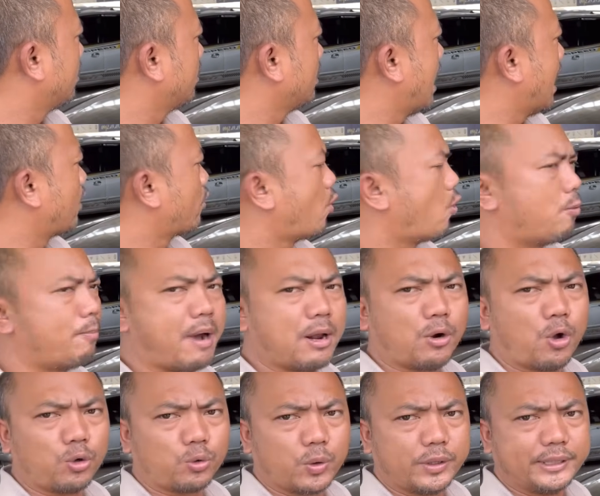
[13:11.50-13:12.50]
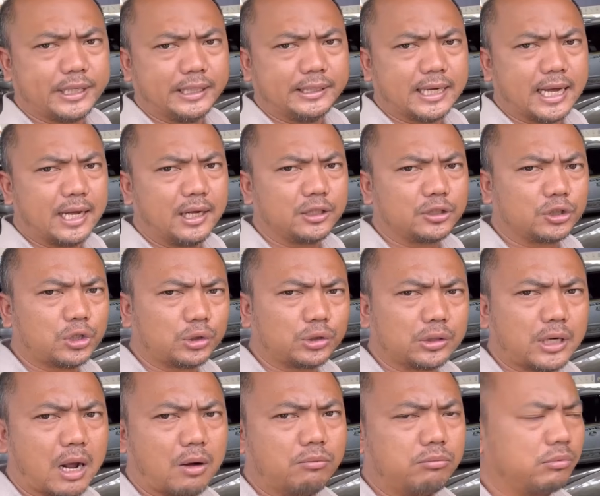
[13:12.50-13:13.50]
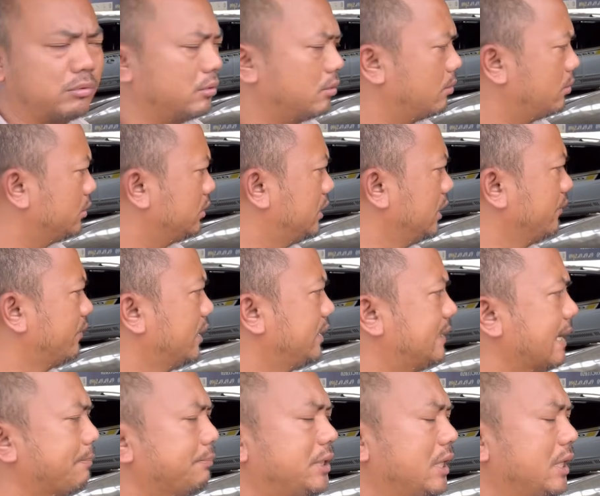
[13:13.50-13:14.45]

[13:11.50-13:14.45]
Dago Manus quý anh chị nha số tự động chỉ với trăm